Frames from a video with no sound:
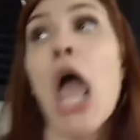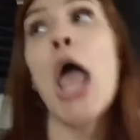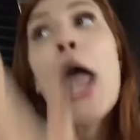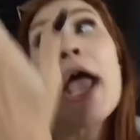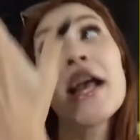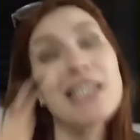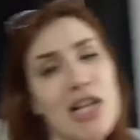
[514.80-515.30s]

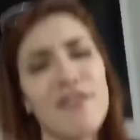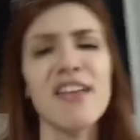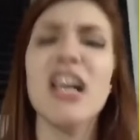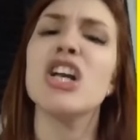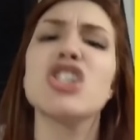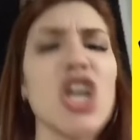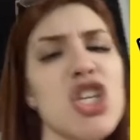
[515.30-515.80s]
Se ele
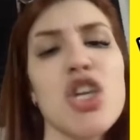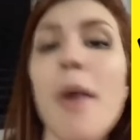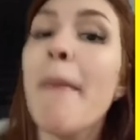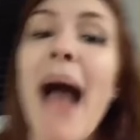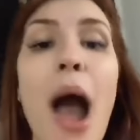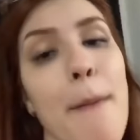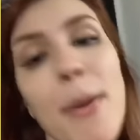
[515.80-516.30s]
fica assim de
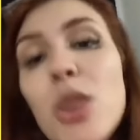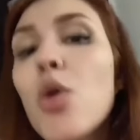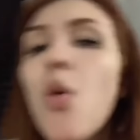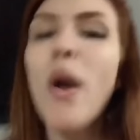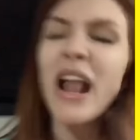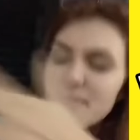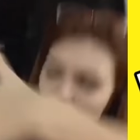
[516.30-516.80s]
eu
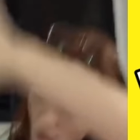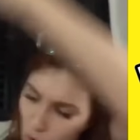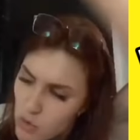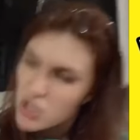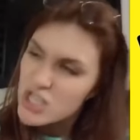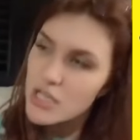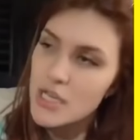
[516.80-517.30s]
mando ele pra
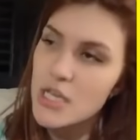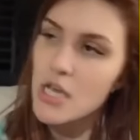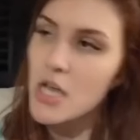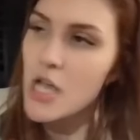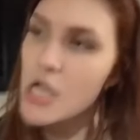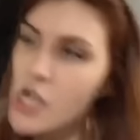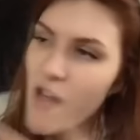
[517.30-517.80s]
cozinha.
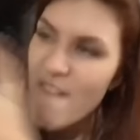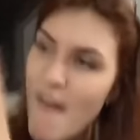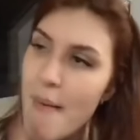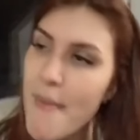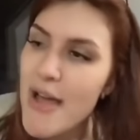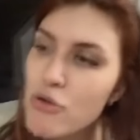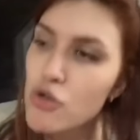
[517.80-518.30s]

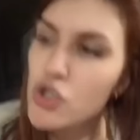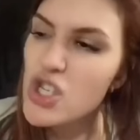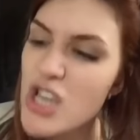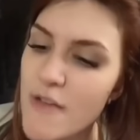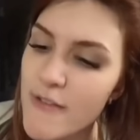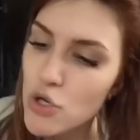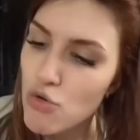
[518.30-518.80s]
Vai pra cozinha
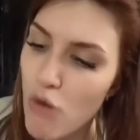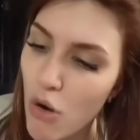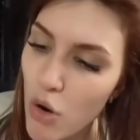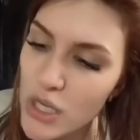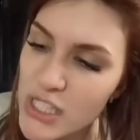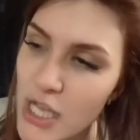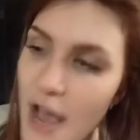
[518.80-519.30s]
fazer alguma
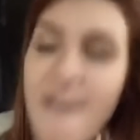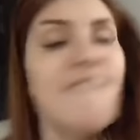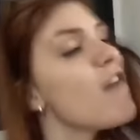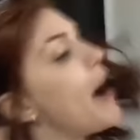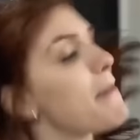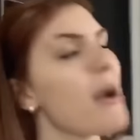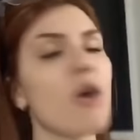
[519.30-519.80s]
coisa.
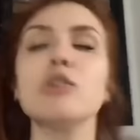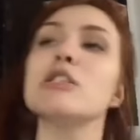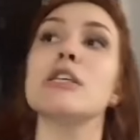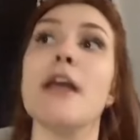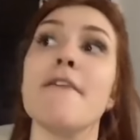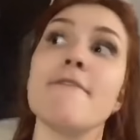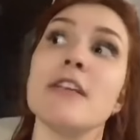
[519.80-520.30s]
Vai pra
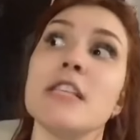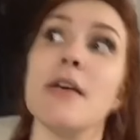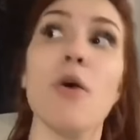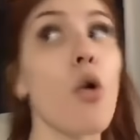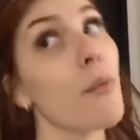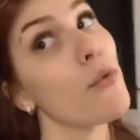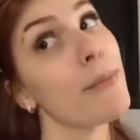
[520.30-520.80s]
cozinha fazer
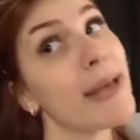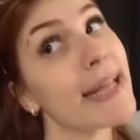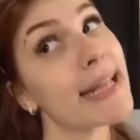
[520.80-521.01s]
minha comida.